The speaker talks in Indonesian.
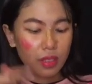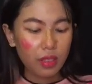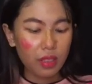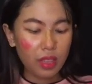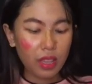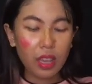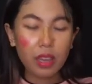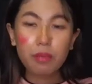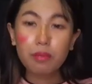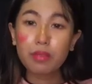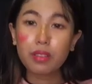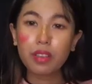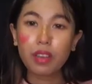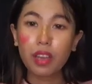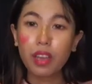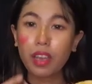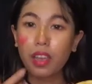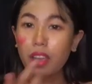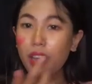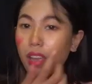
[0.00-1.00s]
ini kan bisa
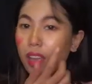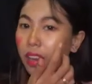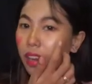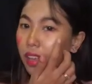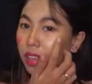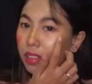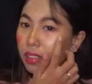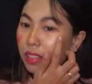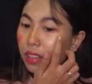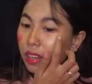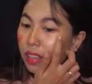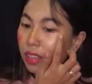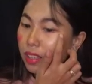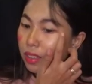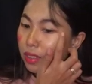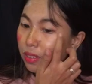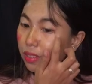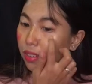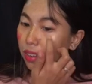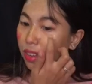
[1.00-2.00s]
kayak highlighter
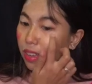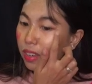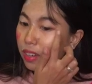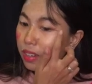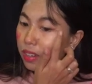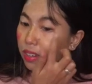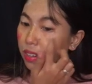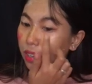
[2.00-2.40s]
gitu kan